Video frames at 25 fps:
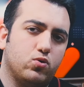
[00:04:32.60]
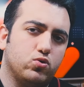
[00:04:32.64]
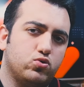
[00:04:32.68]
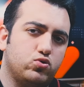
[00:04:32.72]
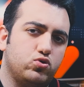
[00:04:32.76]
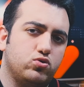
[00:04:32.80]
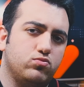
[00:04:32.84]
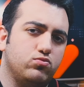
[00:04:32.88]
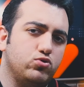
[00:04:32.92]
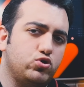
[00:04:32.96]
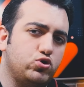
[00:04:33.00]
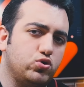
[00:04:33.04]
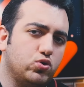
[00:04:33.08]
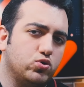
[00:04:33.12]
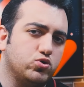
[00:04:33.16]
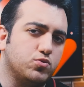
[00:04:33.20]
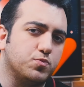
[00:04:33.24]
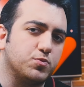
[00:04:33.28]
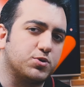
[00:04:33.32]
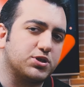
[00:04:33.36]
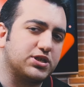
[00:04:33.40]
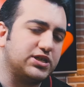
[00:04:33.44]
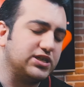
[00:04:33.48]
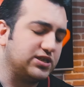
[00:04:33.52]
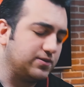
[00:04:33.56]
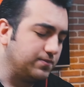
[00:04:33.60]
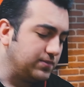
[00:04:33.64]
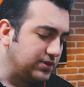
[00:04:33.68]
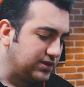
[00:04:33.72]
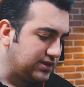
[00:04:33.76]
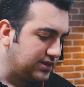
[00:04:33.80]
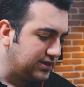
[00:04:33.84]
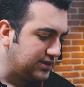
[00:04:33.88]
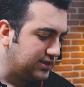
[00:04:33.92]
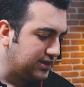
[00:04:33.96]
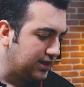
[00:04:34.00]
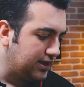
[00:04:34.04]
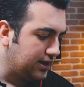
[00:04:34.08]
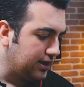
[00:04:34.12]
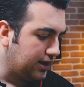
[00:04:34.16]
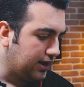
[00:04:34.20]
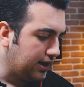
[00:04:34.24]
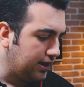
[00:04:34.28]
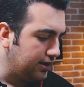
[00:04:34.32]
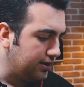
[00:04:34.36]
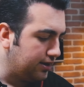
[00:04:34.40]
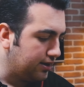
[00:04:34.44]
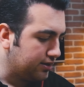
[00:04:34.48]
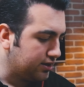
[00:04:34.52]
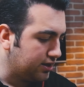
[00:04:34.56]
oturmuş olduğumuz kısmı sizlere
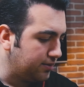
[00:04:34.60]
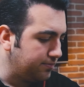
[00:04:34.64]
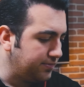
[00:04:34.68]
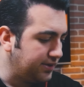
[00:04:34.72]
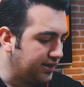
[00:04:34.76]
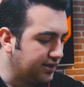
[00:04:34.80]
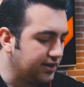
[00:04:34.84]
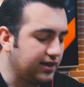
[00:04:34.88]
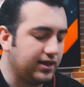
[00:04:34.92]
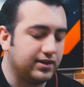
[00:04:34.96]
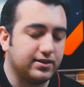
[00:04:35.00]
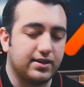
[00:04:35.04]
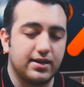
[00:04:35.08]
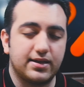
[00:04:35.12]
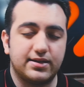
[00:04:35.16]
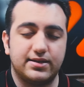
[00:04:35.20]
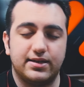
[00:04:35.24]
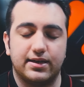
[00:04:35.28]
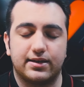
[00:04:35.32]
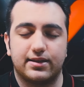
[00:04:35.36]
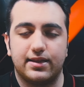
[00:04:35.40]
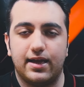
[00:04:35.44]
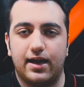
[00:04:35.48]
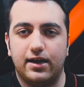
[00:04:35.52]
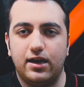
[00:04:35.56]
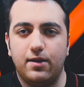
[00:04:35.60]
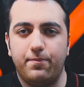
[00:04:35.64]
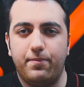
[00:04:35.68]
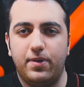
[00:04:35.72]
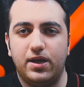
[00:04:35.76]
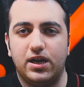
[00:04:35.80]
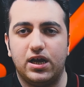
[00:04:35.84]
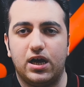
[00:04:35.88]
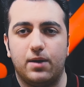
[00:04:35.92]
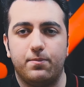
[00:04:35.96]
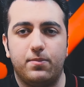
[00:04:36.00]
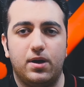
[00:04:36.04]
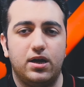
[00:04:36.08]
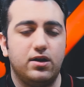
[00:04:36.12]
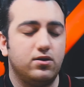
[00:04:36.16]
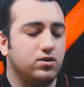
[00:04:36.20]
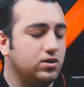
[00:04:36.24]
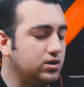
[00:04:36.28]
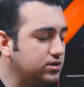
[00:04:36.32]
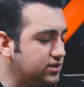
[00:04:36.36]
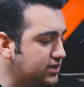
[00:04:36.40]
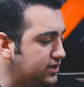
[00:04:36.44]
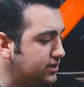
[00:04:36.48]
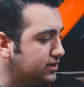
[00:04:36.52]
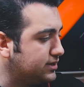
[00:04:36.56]
anlattım yanal desteklerle beraber.
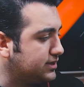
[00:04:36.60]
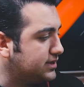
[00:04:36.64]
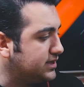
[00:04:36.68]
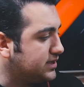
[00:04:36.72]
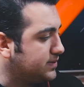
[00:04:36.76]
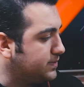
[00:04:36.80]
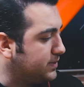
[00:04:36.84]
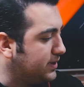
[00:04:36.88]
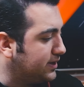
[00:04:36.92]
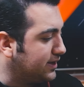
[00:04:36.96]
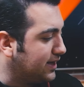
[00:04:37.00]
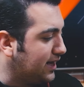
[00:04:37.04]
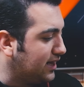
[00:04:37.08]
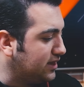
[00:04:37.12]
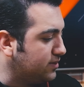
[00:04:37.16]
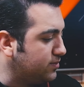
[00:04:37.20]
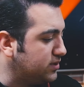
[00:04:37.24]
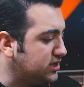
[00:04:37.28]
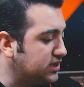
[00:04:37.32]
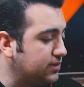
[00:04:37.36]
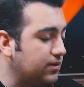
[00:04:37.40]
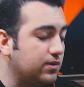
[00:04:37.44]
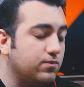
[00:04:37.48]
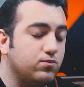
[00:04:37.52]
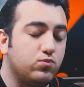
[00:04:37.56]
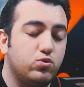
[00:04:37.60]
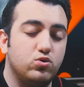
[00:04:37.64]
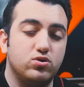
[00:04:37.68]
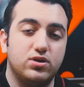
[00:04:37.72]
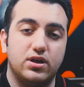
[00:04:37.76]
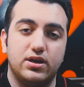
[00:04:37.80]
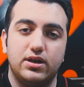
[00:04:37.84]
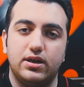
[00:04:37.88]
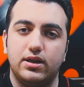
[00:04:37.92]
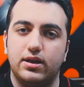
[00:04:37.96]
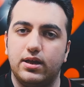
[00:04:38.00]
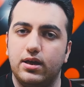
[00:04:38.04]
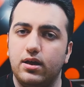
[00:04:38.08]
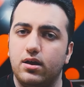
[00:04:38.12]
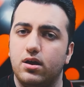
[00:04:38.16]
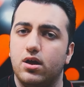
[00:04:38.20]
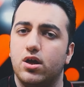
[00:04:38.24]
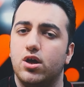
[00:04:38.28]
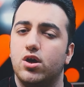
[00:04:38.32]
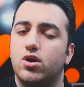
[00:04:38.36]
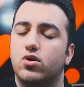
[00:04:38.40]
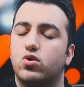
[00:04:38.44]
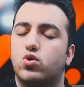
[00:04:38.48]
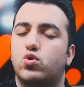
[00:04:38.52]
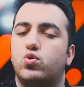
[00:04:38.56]
Sırt kısmına geldiğimiz zaman burada yine
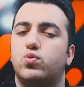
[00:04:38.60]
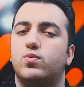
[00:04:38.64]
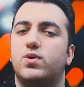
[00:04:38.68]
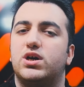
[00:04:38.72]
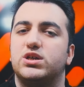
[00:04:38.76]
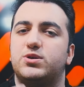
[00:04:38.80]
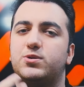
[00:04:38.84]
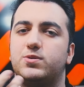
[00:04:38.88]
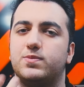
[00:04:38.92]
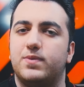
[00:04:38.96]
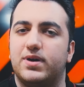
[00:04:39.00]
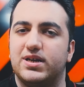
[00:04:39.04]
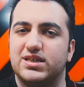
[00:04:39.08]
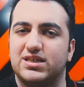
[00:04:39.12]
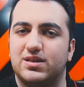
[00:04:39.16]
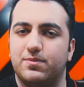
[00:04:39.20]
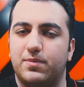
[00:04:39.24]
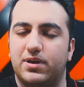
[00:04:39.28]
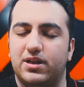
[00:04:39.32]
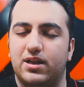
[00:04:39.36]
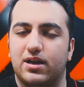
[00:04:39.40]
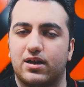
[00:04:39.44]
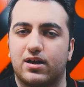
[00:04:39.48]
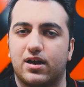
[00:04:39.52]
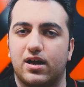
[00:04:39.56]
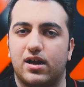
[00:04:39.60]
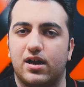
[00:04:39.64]
kumaş bir malzemeyle